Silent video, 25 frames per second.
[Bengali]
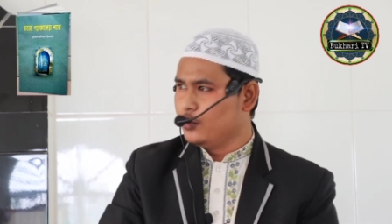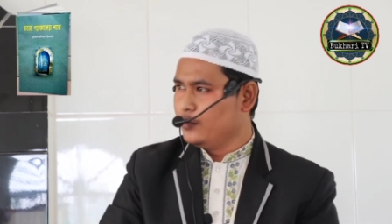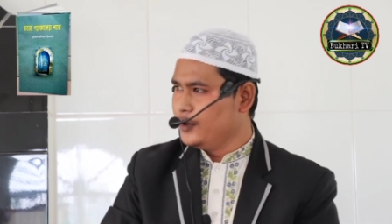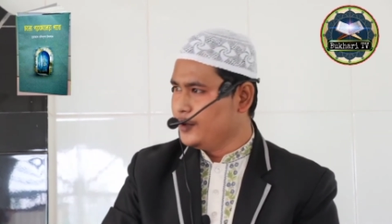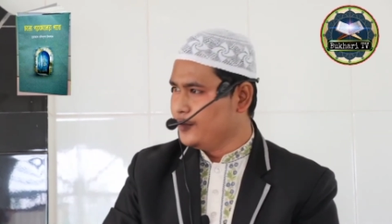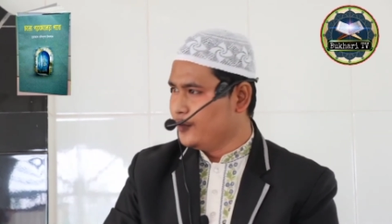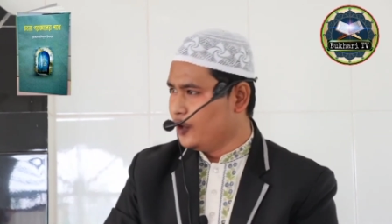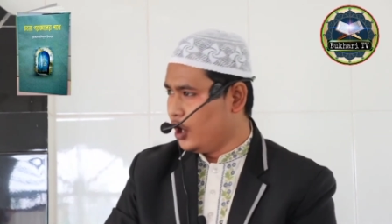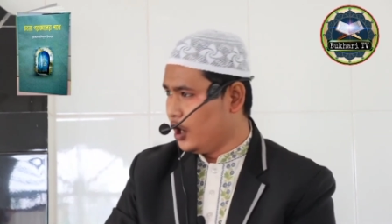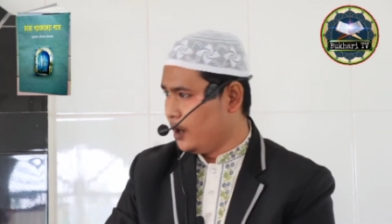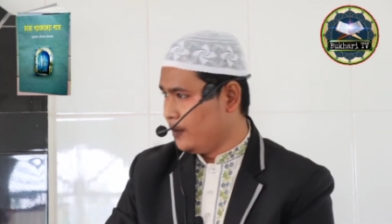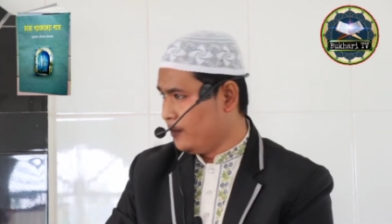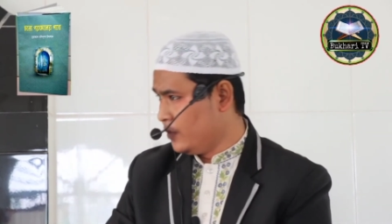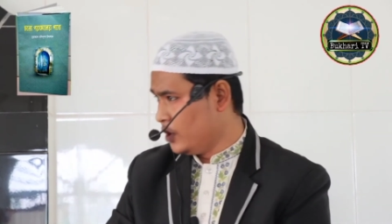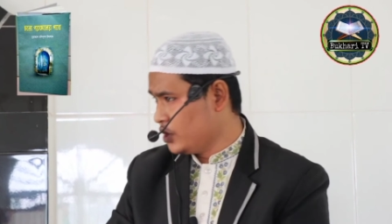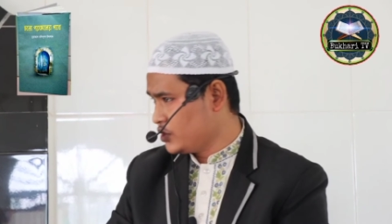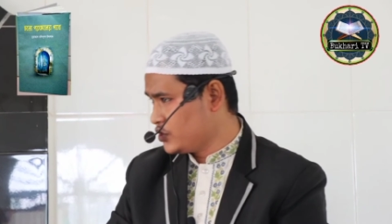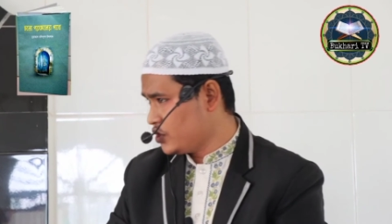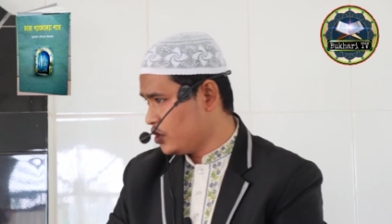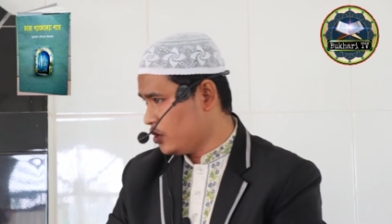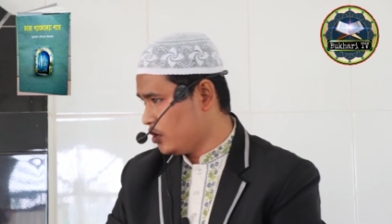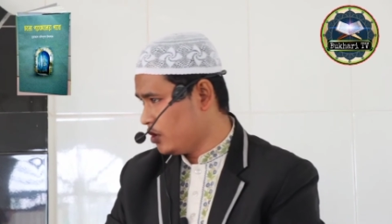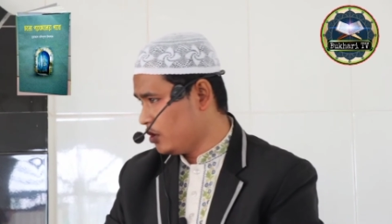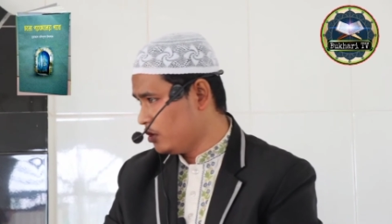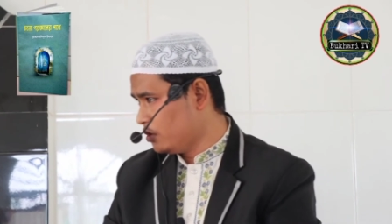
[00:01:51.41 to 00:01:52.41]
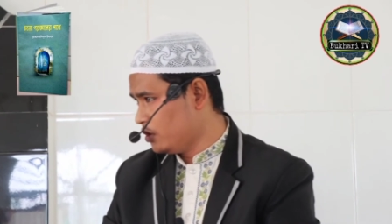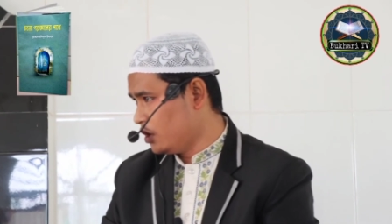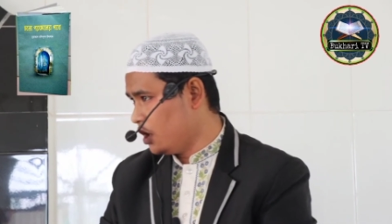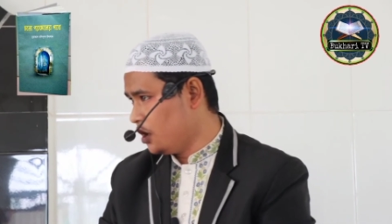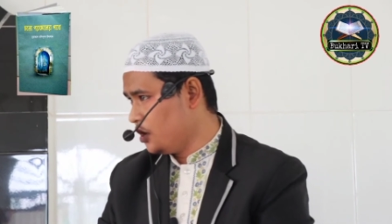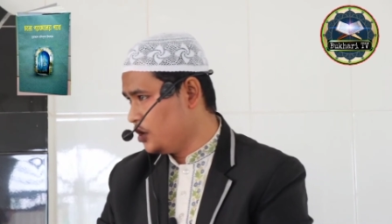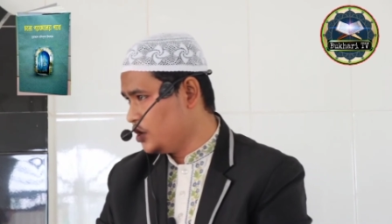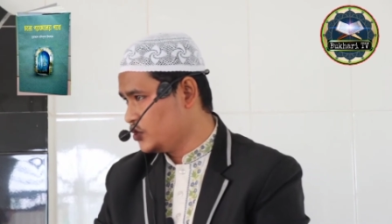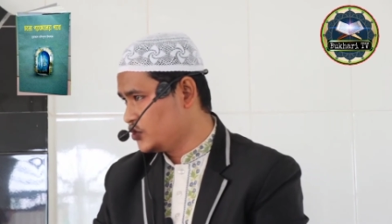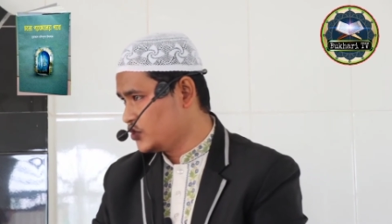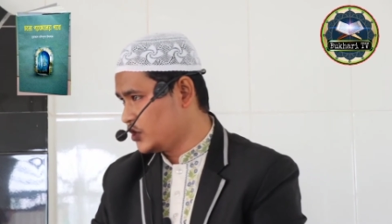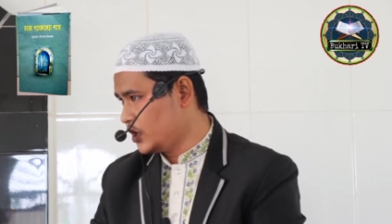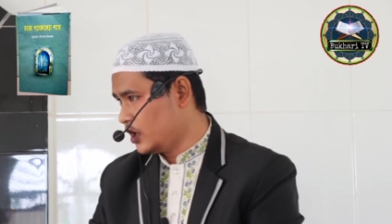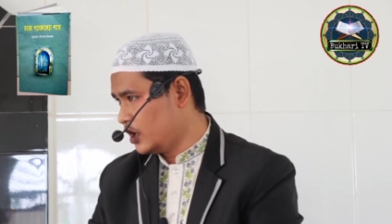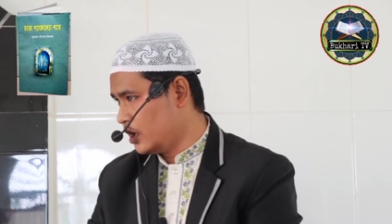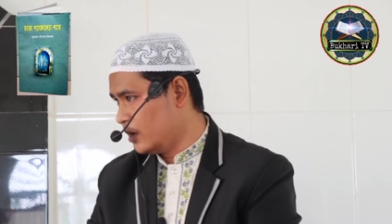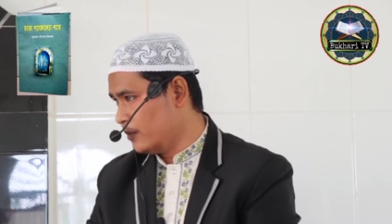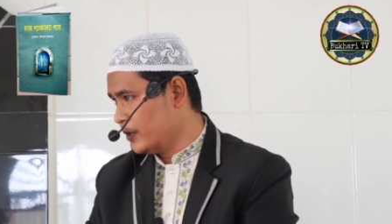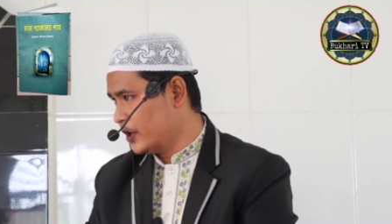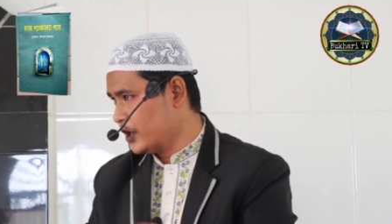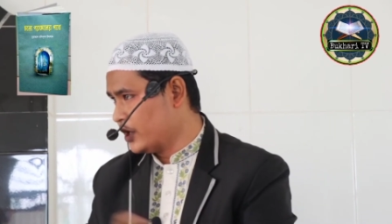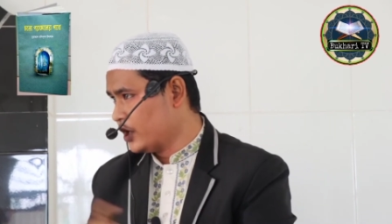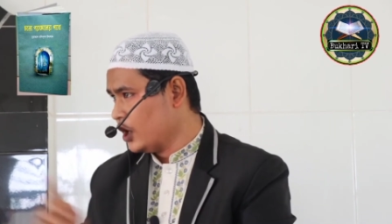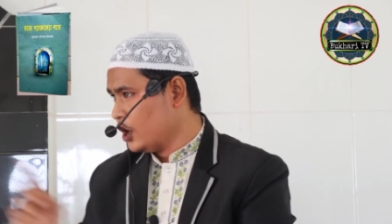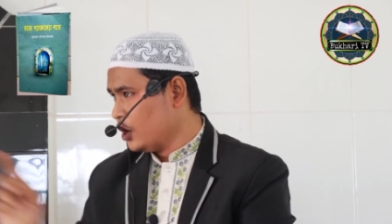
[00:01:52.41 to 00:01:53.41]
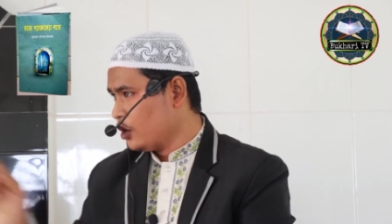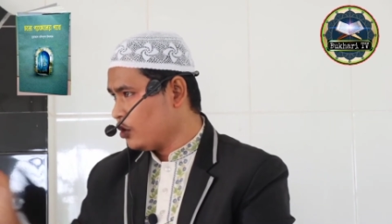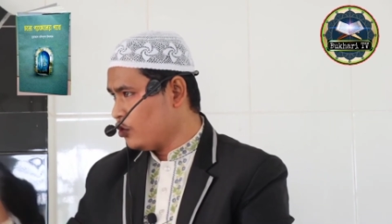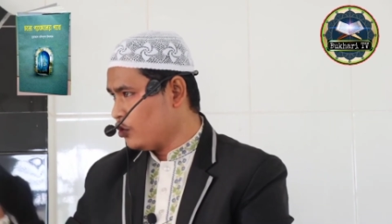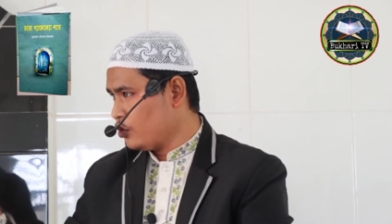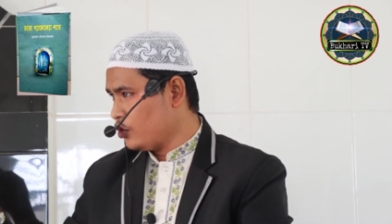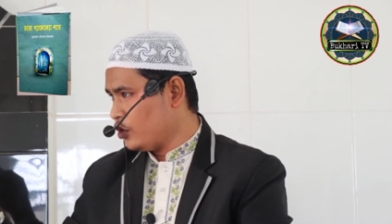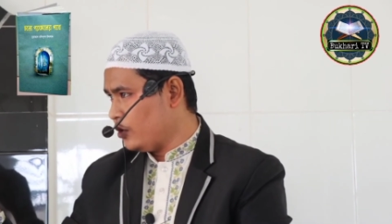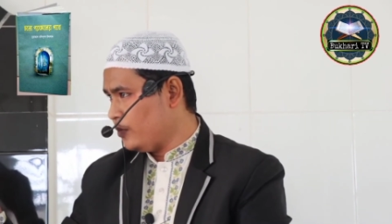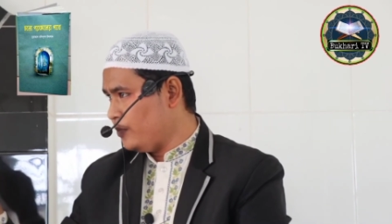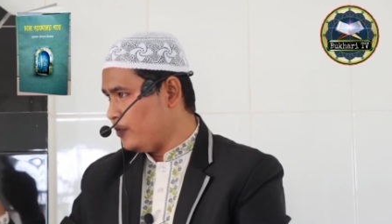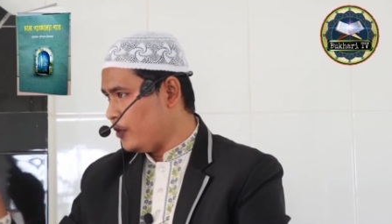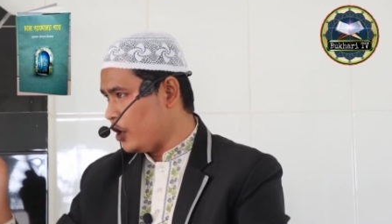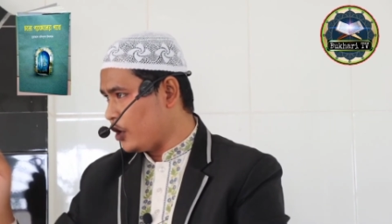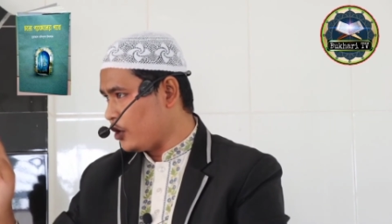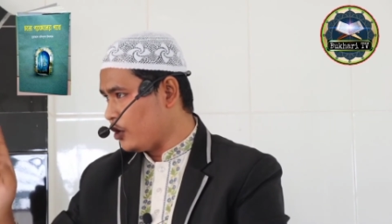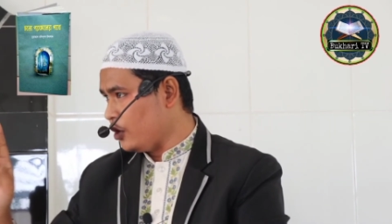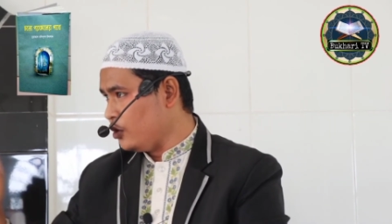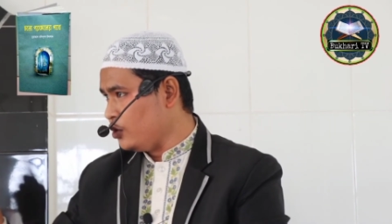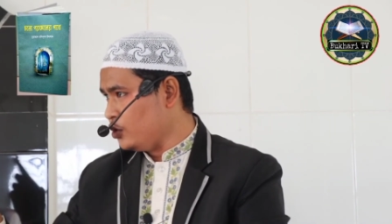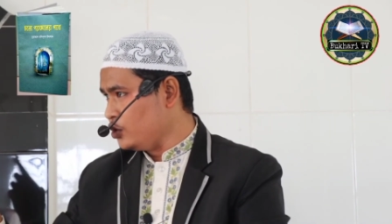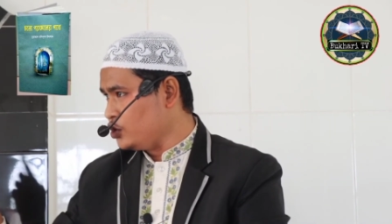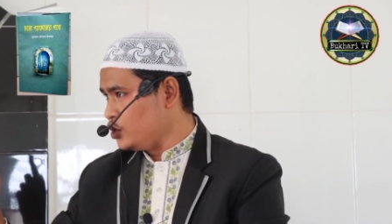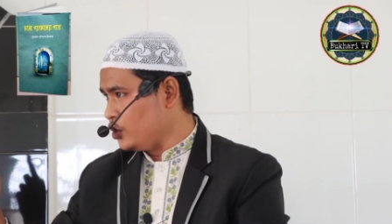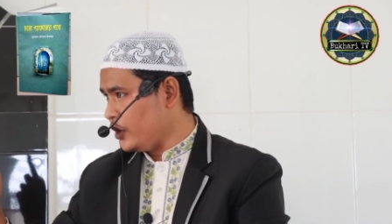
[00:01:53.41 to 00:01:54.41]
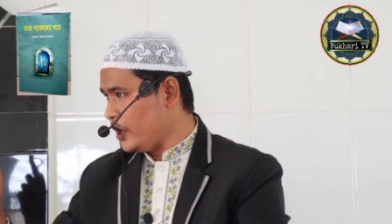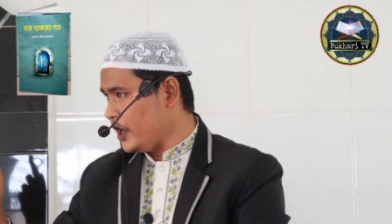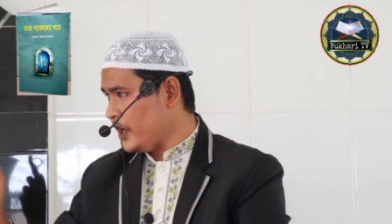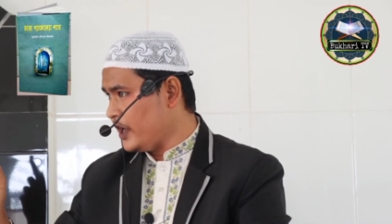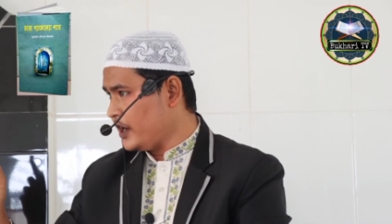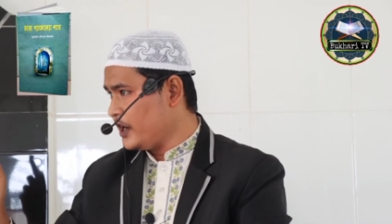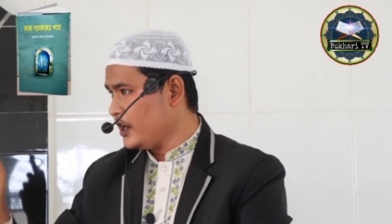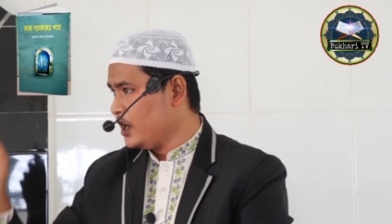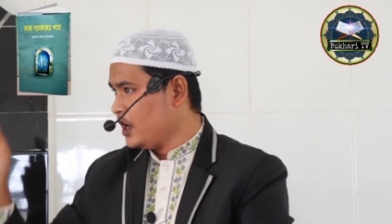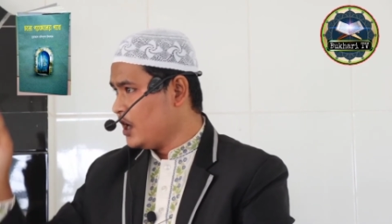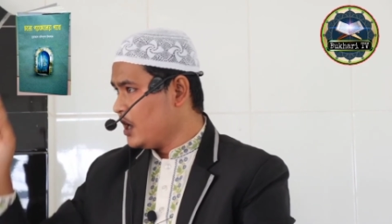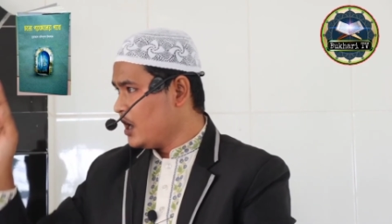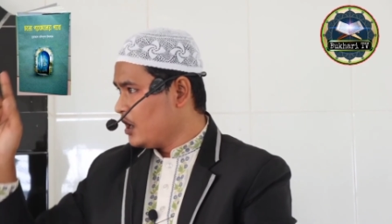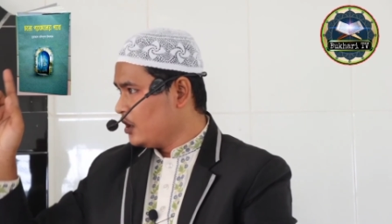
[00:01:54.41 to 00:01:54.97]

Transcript: নবী মোহাম্মদ সাল্লি সাল্লামের কোনো বড় হুজুরের